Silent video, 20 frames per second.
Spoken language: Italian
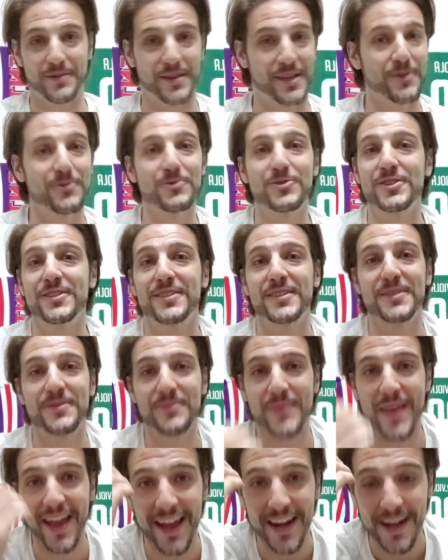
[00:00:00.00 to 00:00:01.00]
perché non ci si
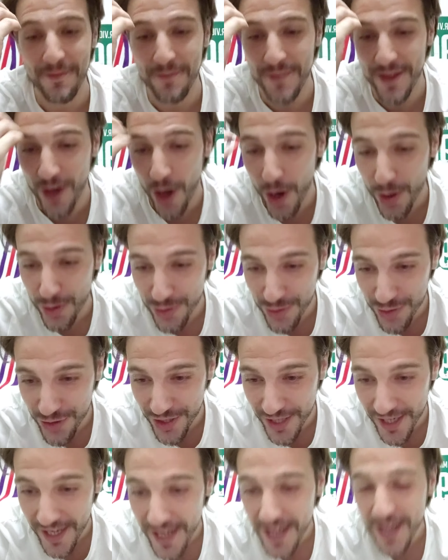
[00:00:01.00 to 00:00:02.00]
spiega nemmeno
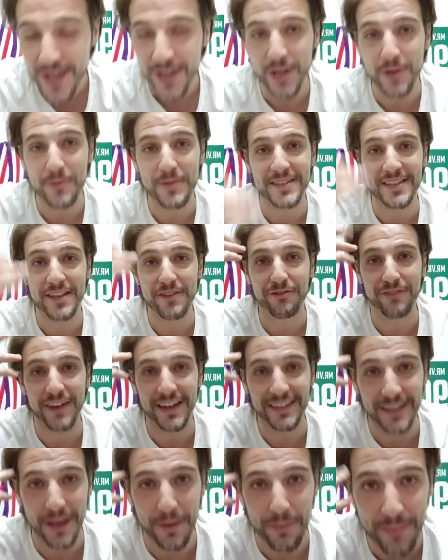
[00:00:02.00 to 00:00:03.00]
oggi come si è
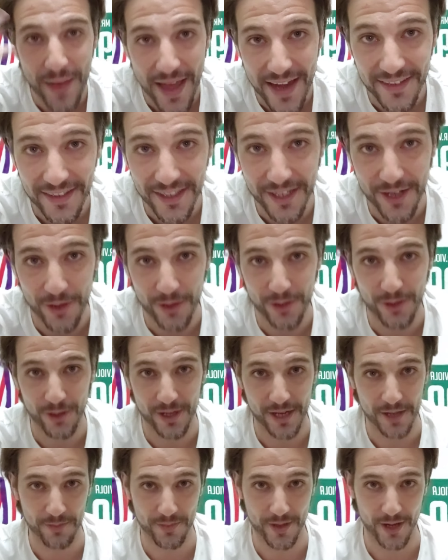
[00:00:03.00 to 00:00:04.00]
fatta a perdere con
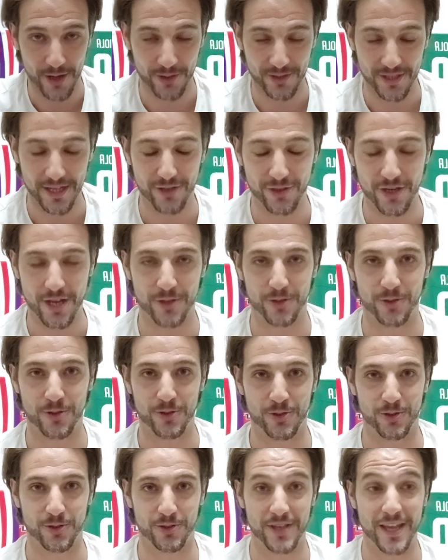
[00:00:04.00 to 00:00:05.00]
l'Olimpia con è
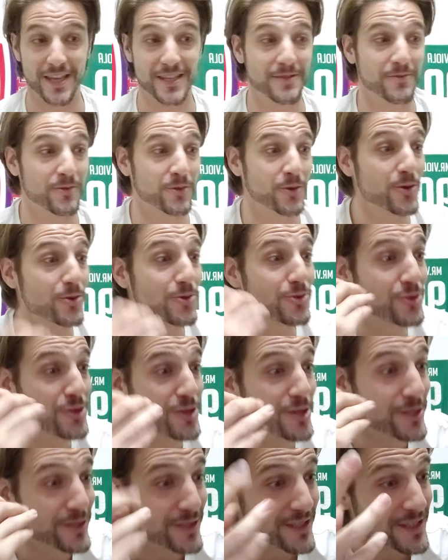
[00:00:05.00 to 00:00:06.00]
118esimo, non
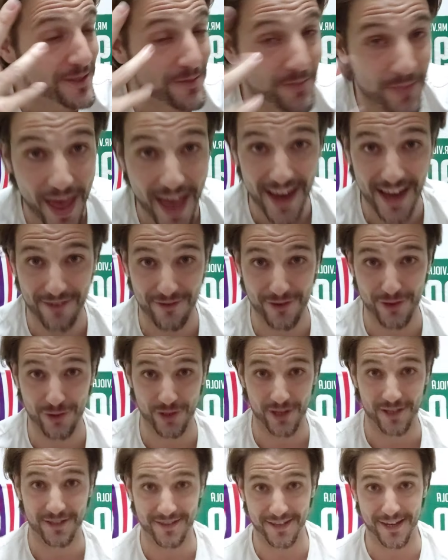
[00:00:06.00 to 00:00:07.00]
ci si spiega
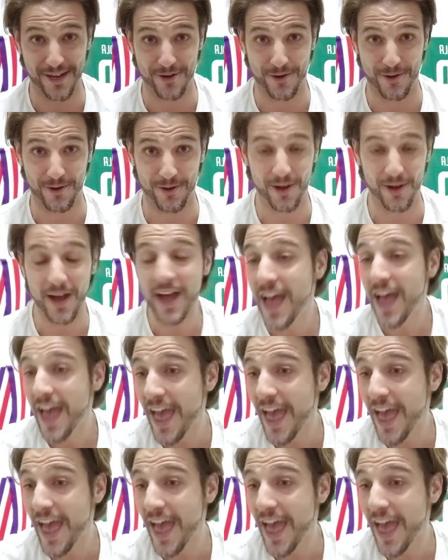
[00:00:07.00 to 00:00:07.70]
Vincenzino,